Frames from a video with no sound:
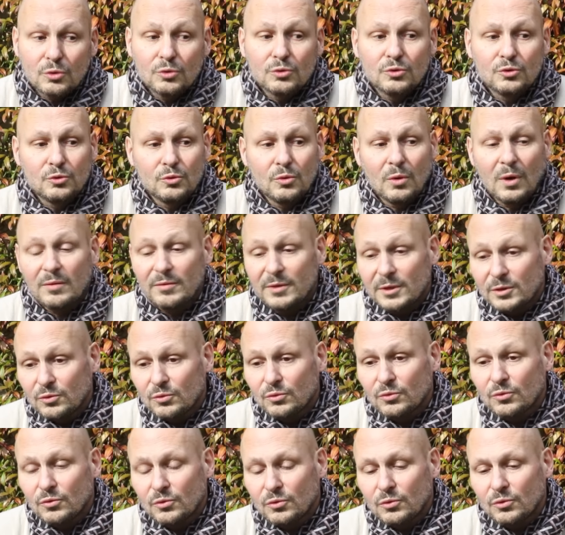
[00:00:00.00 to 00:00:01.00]
le jour avec
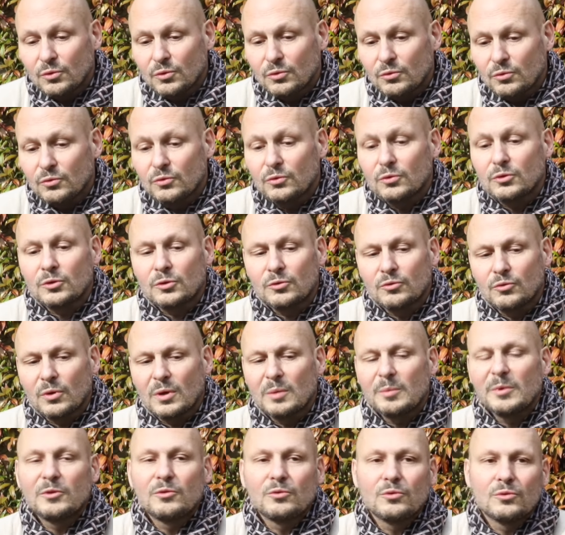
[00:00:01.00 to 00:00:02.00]
tout ce que, que
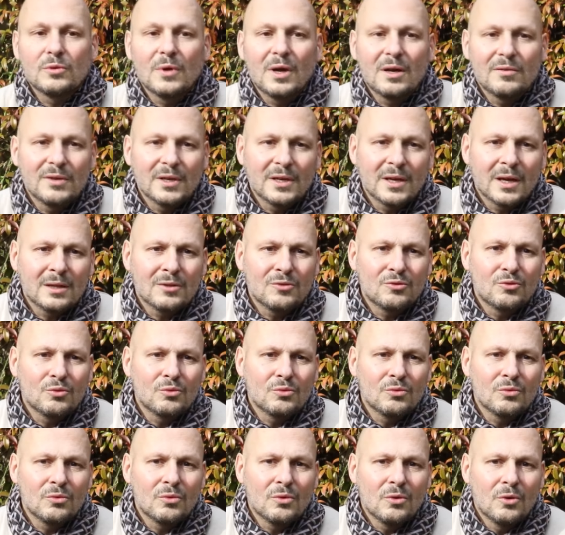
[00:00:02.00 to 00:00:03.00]
j'endurais, mais toujours avec un
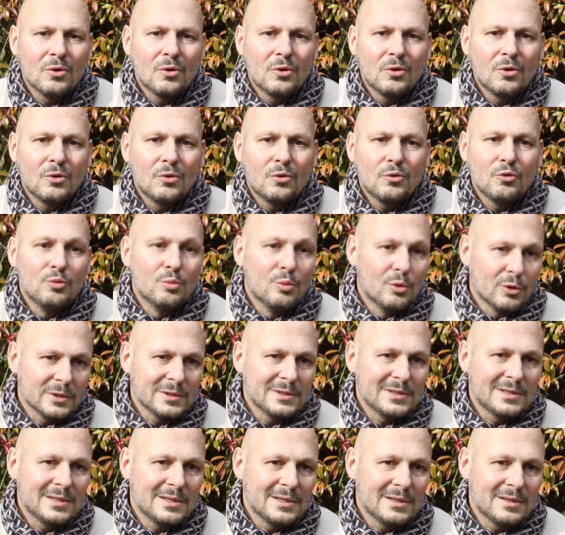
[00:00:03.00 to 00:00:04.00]
ton
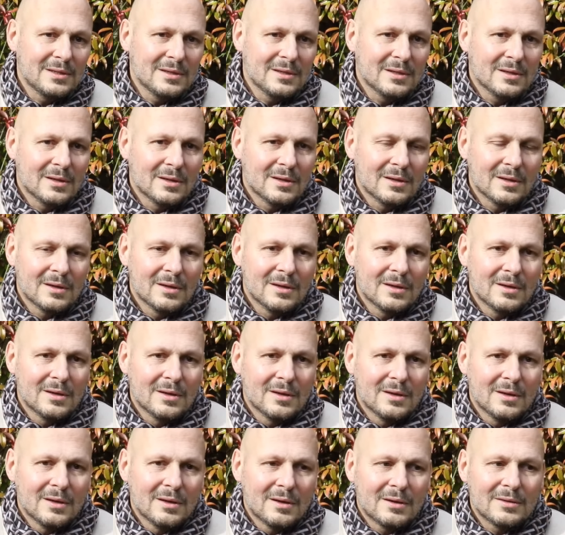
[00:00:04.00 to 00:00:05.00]
humoristique,
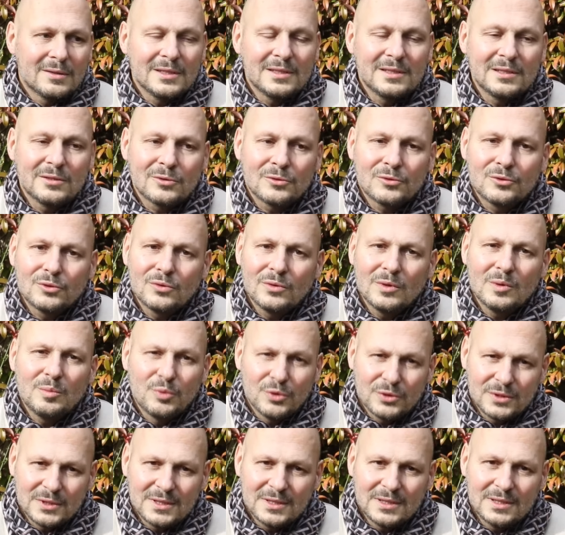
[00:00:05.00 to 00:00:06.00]
en essayant de trouver le
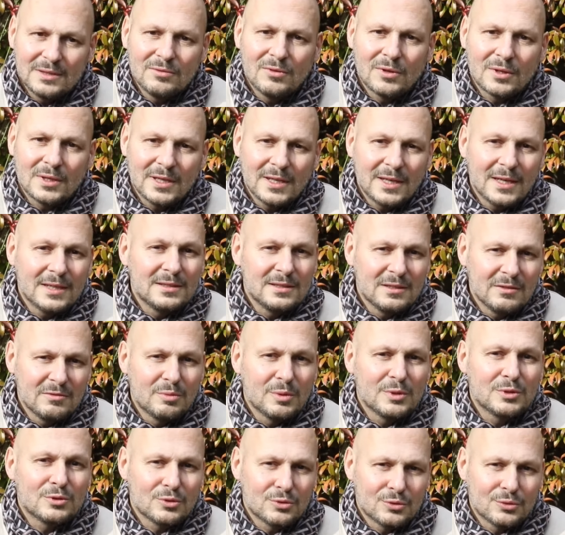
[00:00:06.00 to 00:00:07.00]
positif dans le
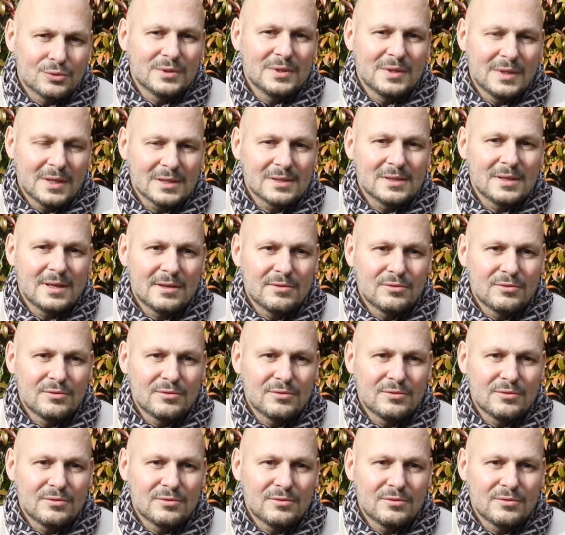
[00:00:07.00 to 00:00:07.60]
négatif, parce que je considère que c'est la